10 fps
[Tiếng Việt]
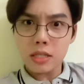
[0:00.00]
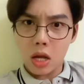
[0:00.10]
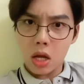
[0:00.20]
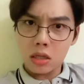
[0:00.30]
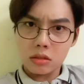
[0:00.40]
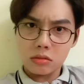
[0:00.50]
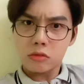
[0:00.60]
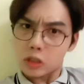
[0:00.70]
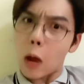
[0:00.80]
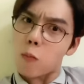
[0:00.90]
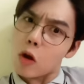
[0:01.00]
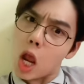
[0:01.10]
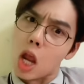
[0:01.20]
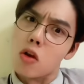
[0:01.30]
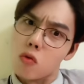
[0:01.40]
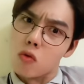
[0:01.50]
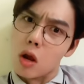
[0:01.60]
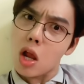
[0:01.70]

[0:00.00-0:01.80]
sợ. Cọc ghê luôn á.